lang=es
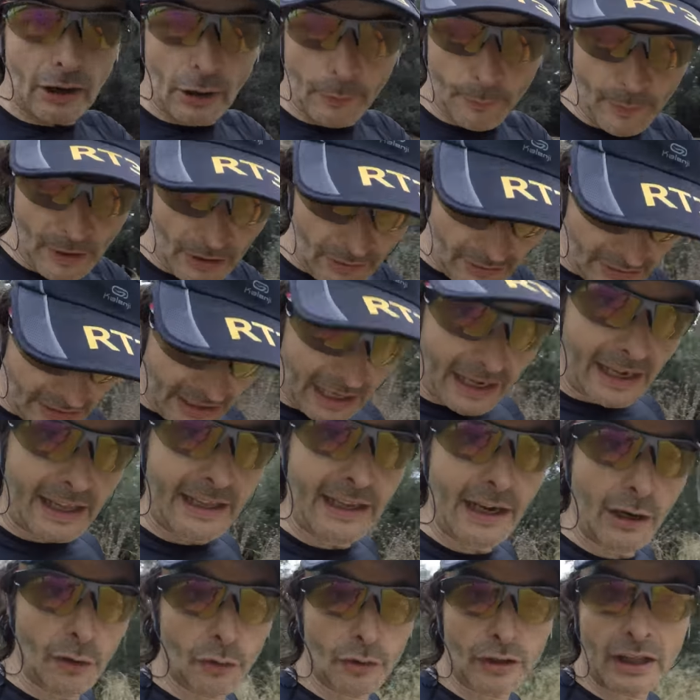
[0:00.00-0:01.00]
de pillar una
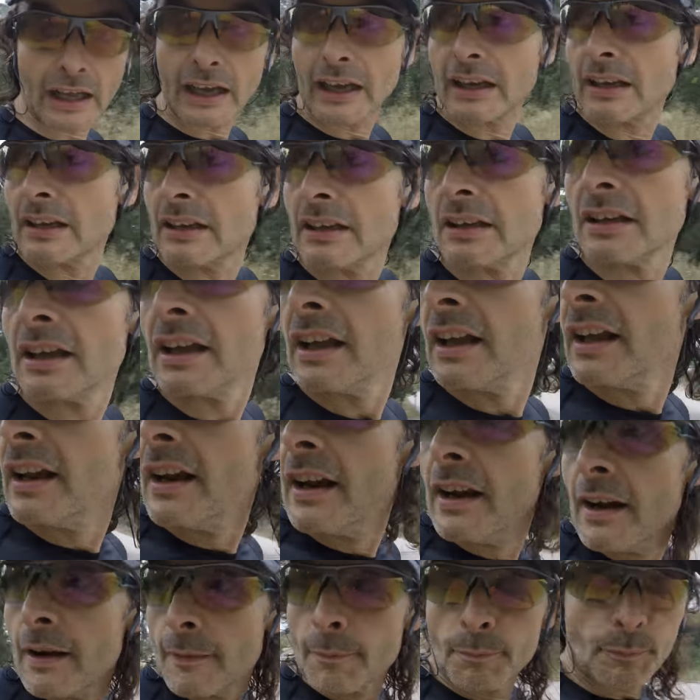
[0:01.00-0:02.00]
telaraña gorda.
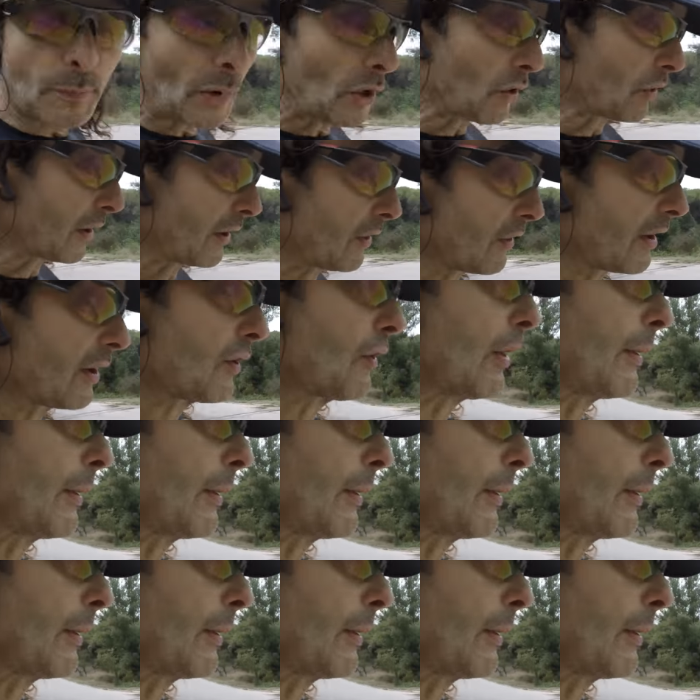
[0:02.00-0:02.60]
Pero creo que no